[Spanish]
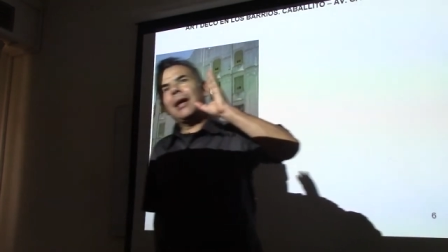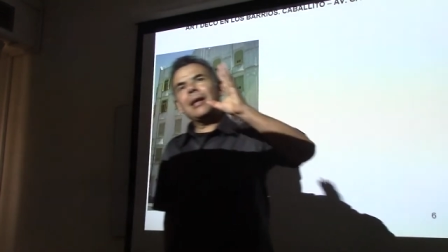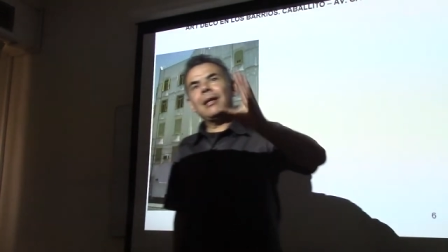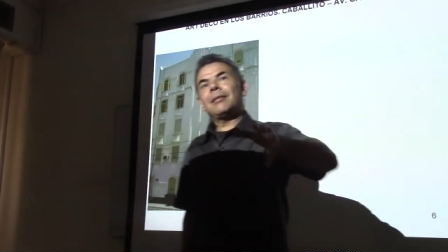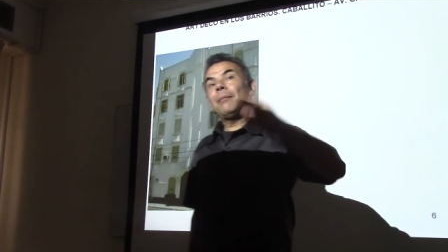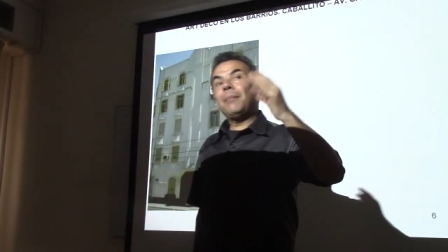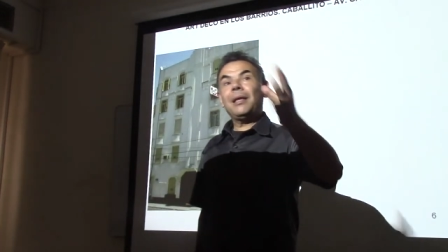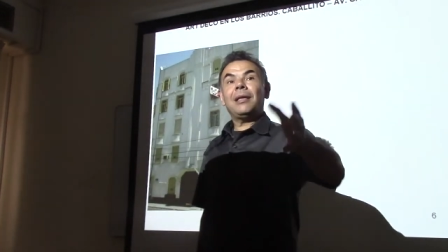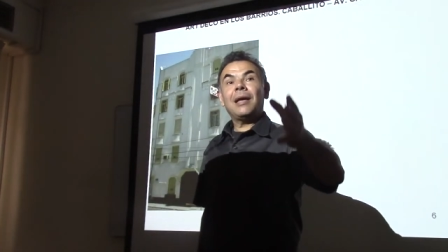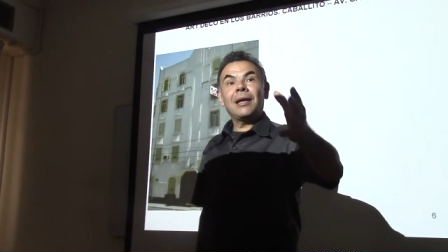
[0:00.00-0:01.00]
clases
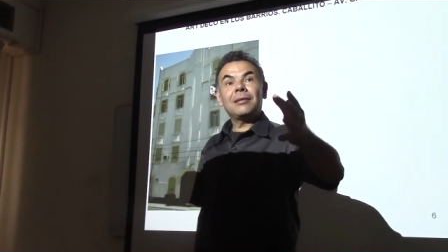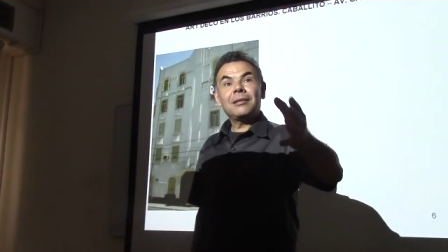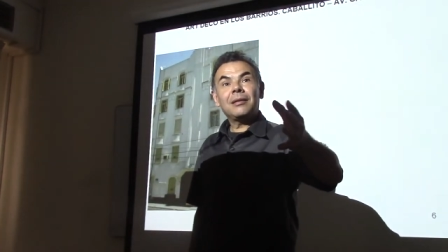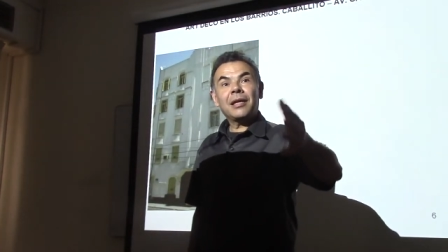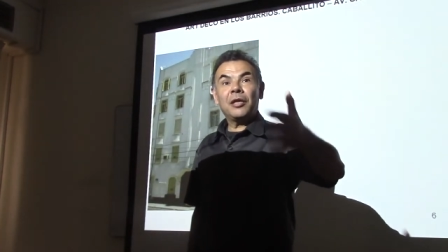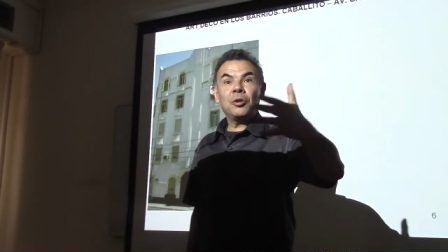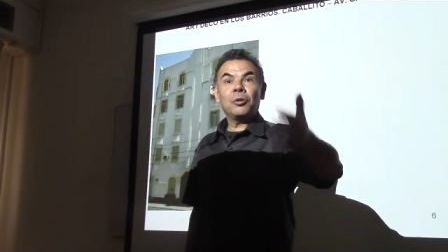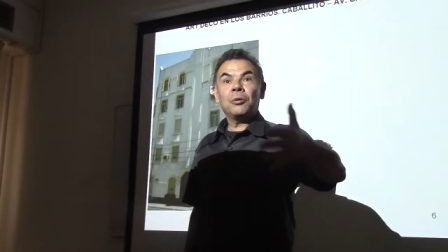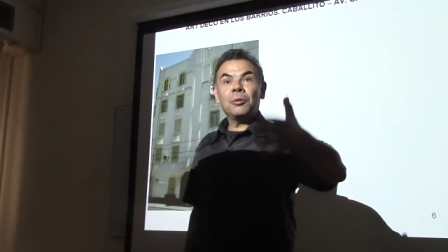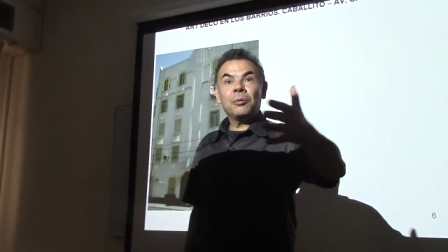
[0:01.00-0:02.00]
medias que
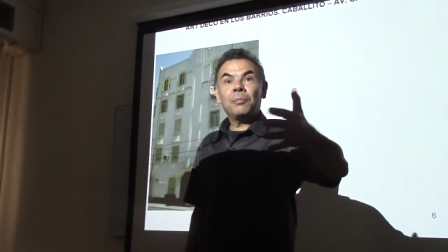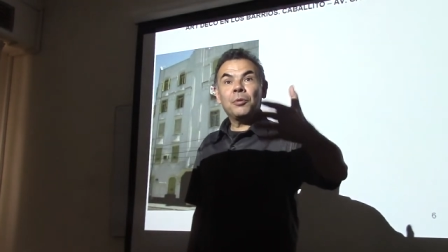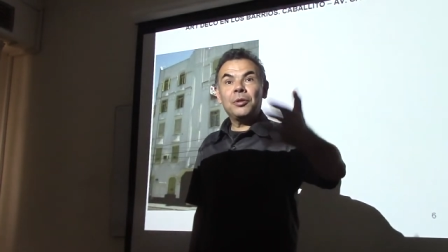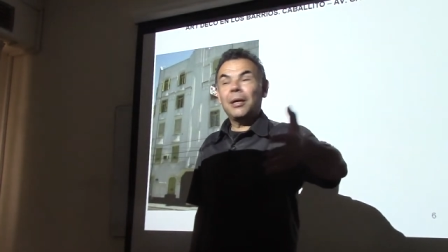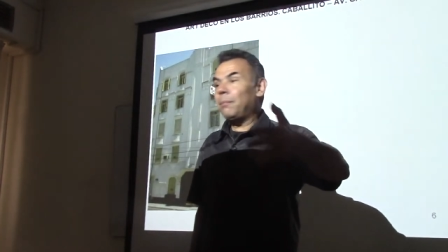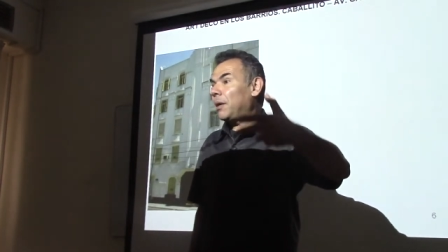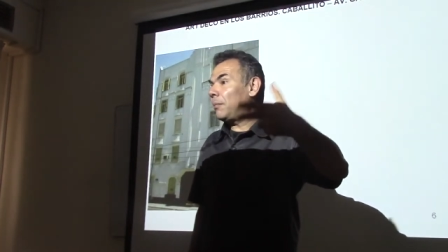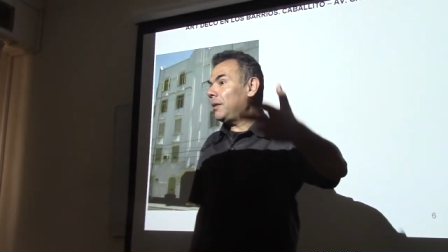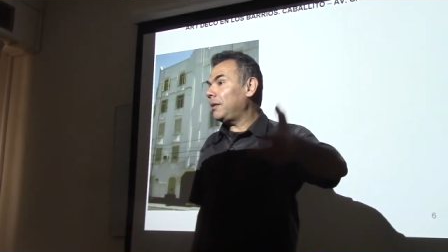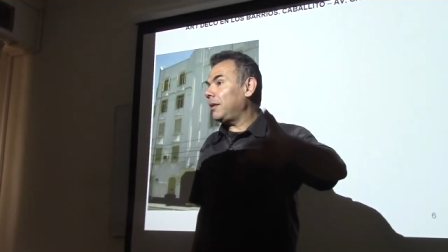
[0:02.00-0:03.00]
no podían
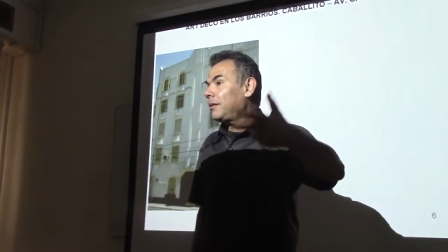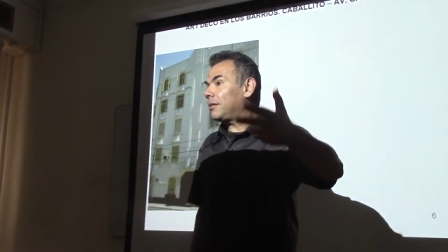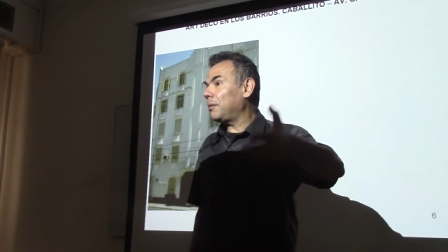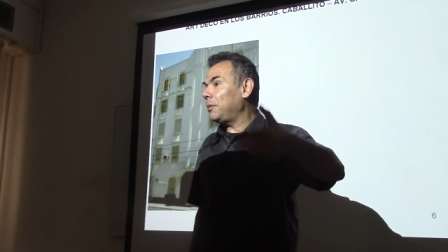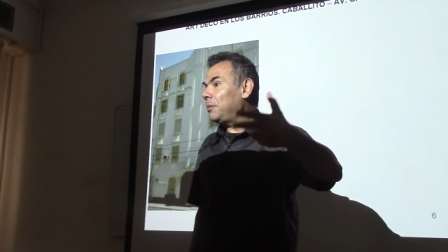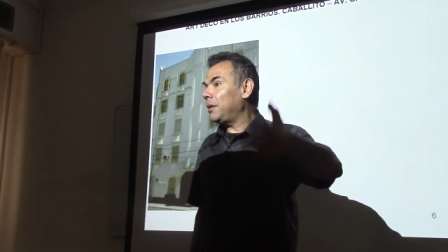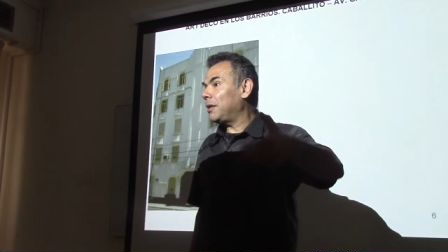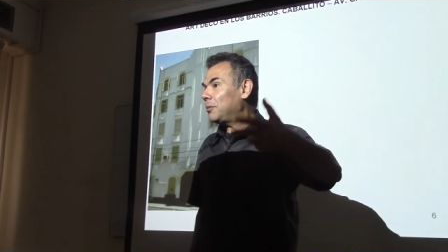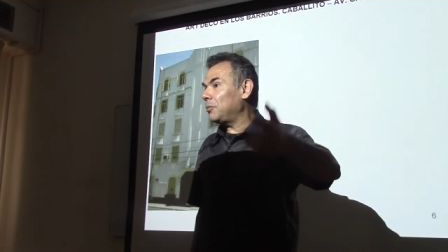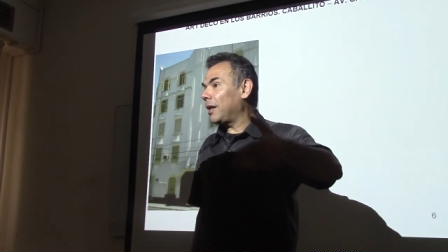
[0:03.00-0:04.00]
permitirse vivir
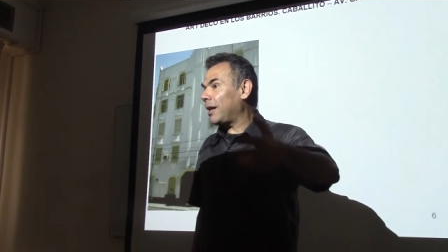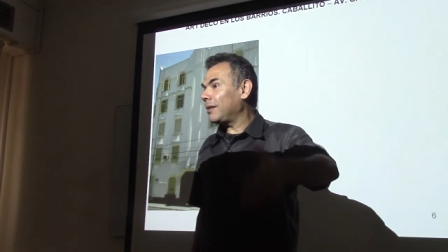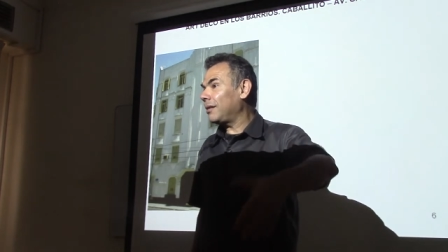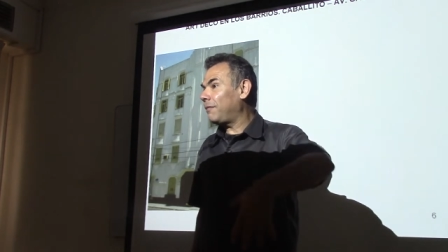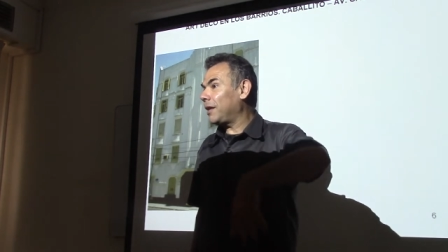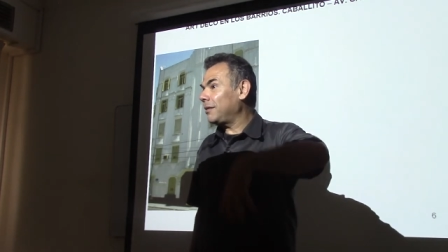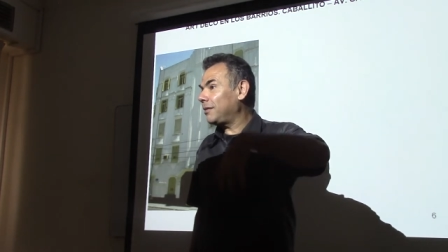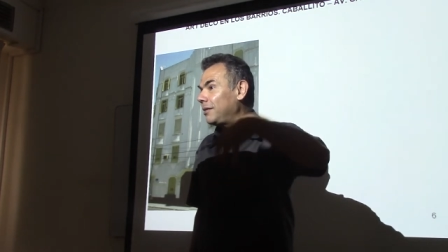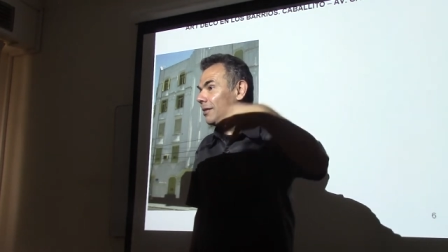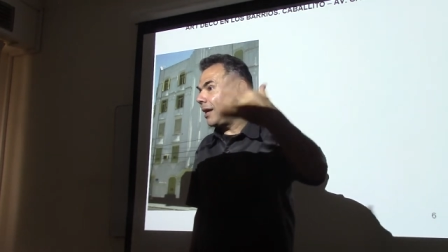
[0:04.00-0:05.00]
en una casa
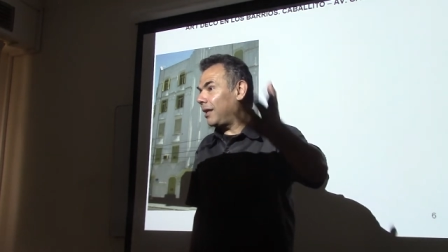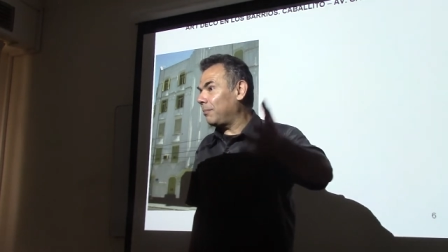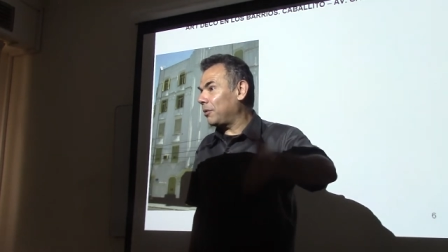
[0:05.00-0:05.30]
francesada,